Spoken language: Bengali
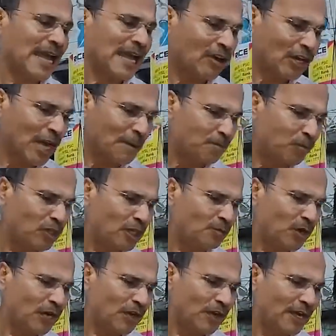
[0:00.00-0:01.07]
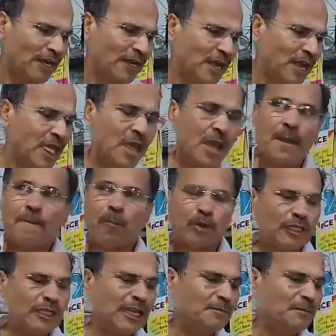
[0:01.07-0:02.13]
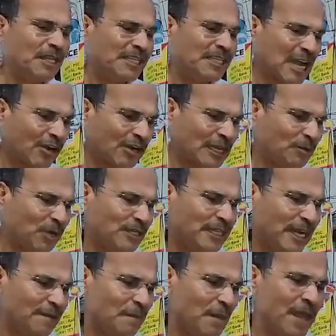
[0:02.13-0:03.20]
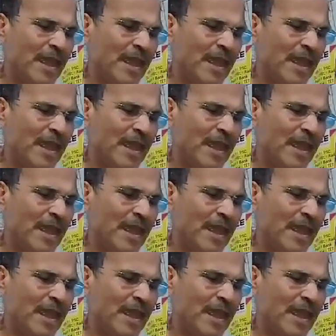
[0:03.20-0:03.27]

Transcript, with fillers: দেখা করার প্রয়োজন মনে করেননি প্রতিদিন মিথ্যা কথা বলছেন